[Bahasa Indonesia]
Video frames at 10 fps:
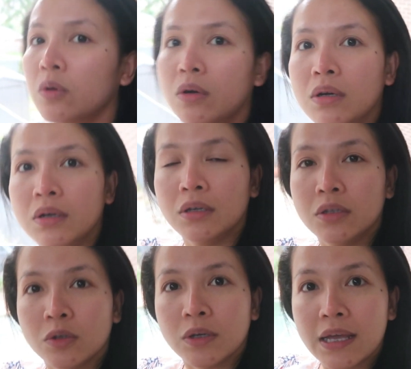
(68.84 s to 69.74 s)
tuh
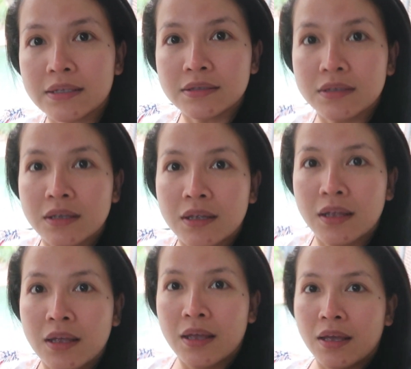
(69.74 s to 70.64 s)
tuh guys
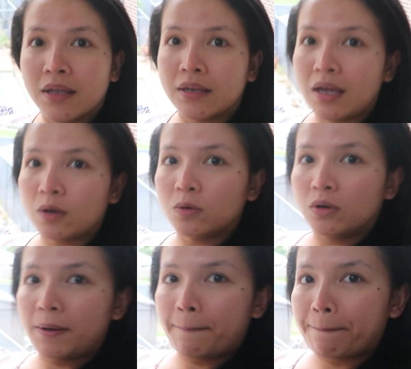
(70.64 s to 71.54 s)
ini
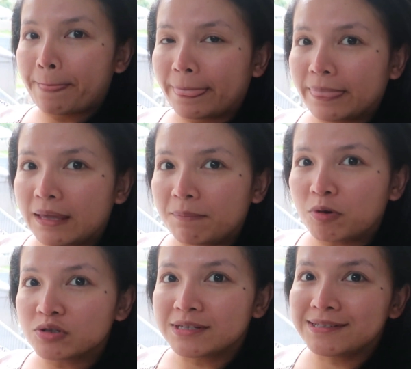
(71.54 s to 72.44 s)
aku di
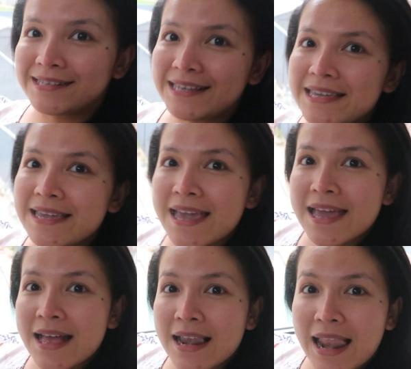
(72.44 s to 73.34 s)
posisi
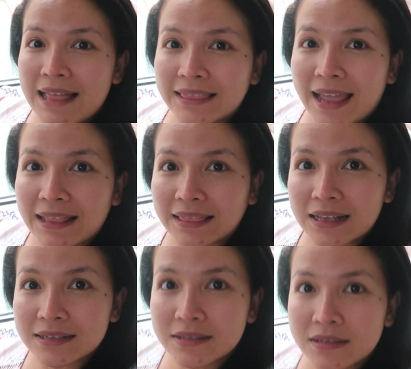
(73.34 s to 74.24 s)
lantai
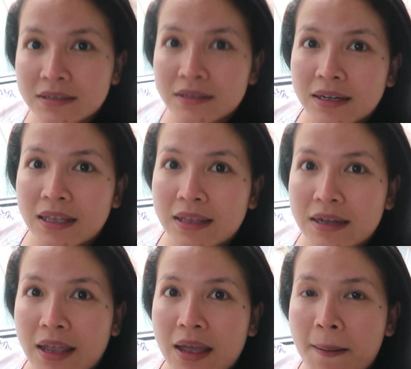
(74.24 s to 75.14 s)
atas
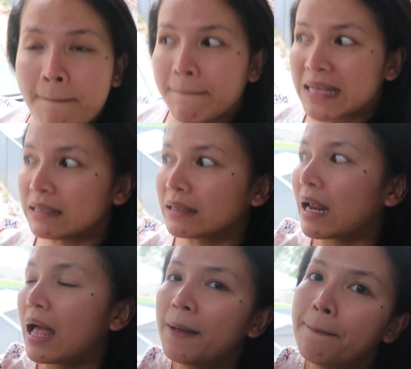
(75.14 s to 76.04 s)
kelihatan ya masih
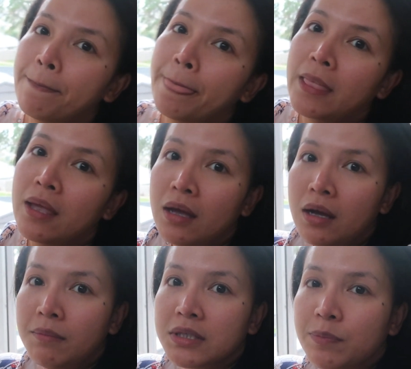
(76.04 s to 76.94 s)
terang
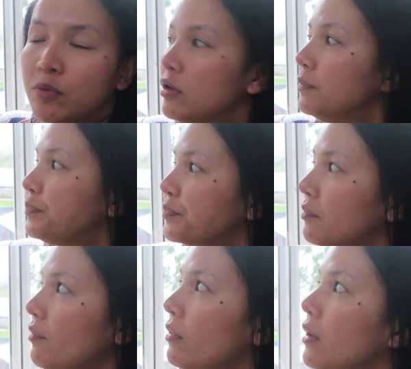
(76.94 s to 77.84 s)
meskipun
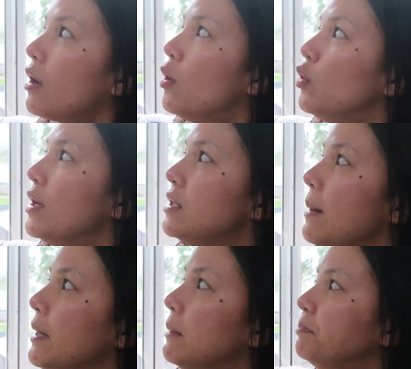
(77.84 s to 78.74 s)
udah
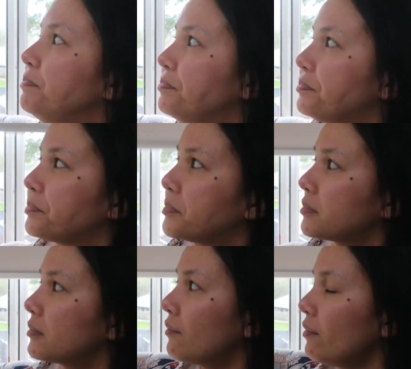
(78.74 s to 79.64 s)
jam
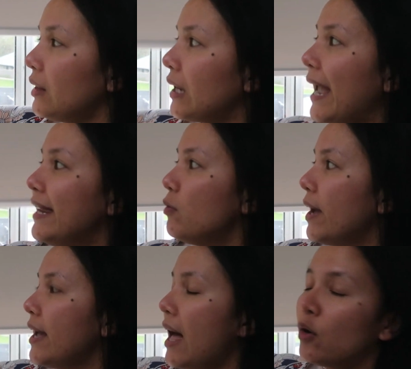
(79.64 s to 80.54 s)
6
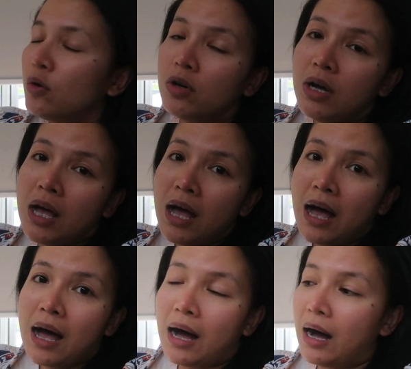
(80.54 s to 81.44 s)
anyway aku
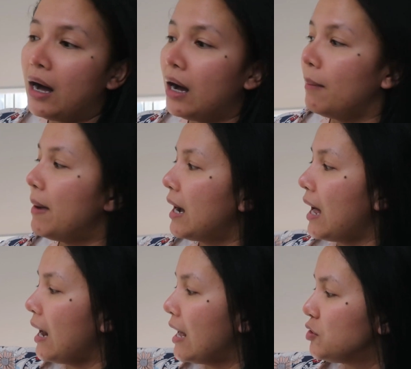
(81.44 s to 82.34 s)
uh,
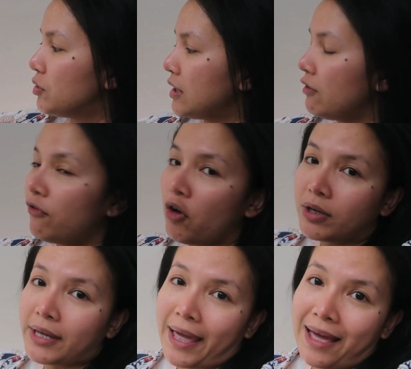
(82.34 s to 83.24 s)
bakal lanjutin
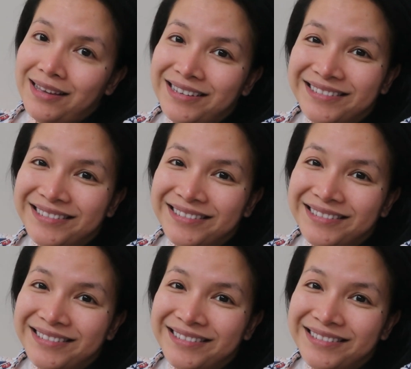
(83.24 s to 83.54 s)
vlognya